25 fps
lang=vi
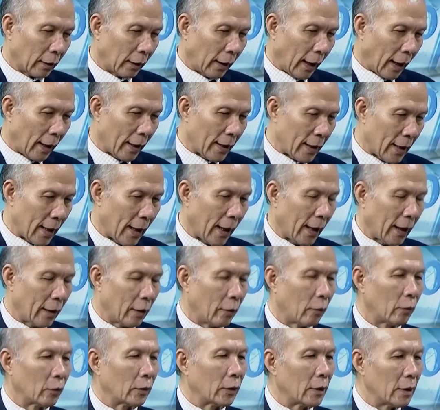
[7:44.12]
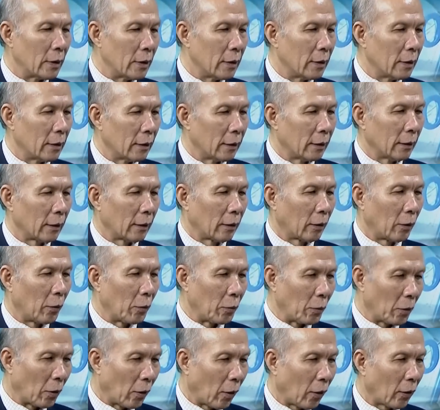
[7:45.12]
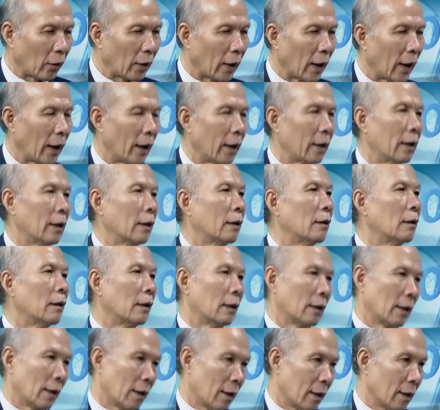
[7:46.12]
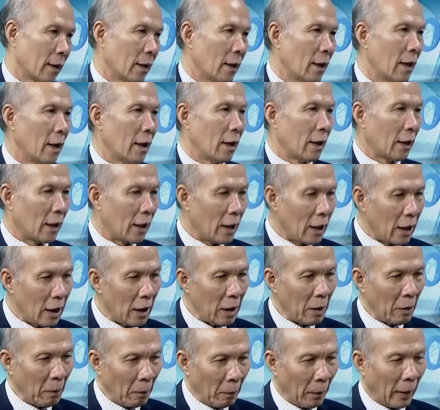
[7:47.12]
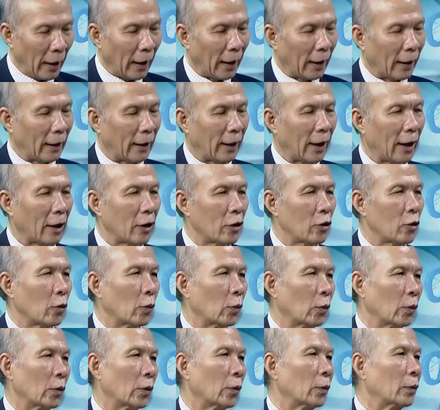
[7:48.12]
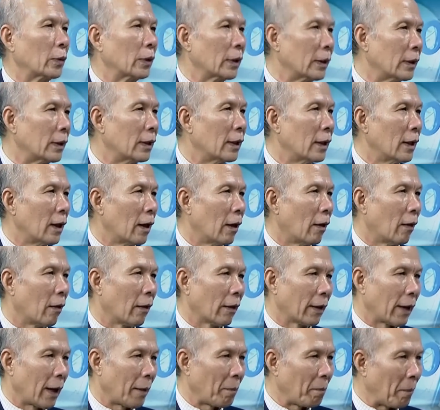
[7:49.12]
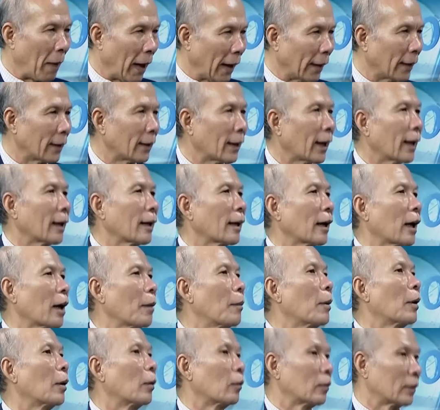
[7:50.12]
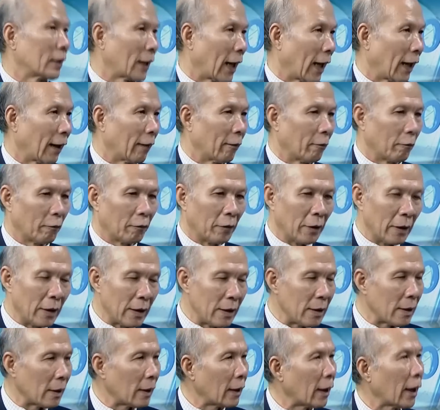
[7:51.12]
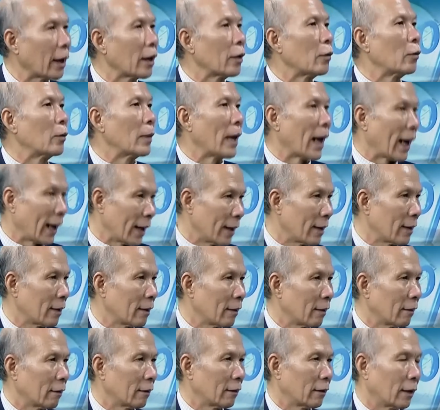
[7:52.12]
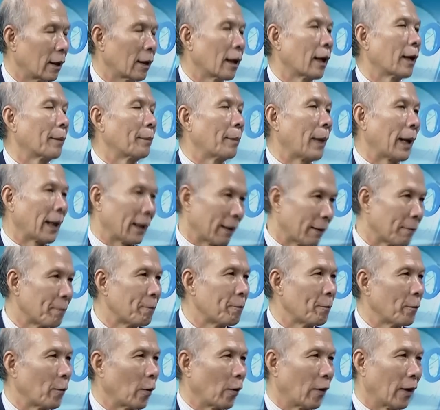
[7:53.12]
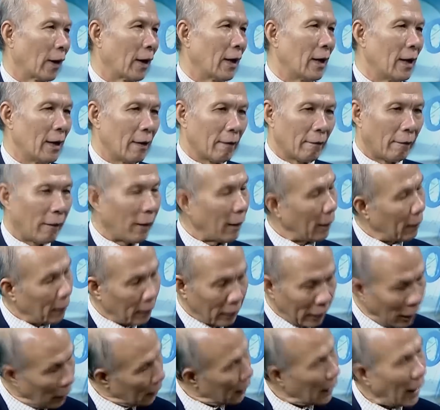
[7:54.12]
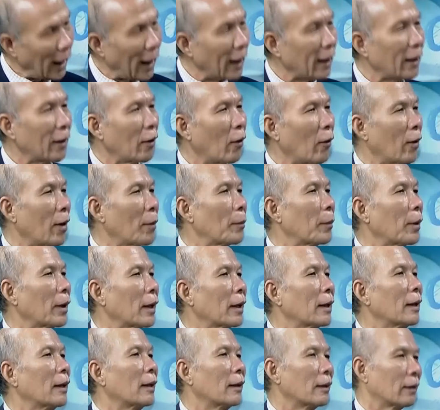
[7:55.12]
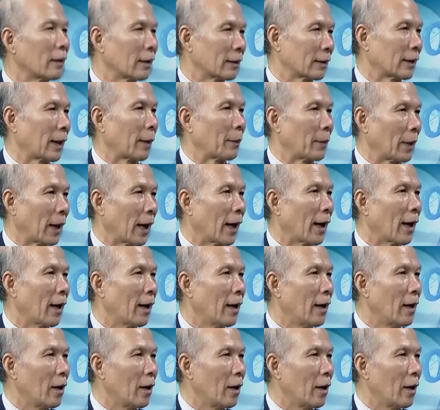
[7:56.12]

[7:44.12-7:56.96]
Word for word: các cái nhà đầu tư cũng có thể được hưởng lợi khi mà các cái chủ đầu tư họ đang bán các cái bất động sản với những cái ưu đãi rất là mạnh, không ạ? Và thực ra đó là một cái hiện tượng giảm giá.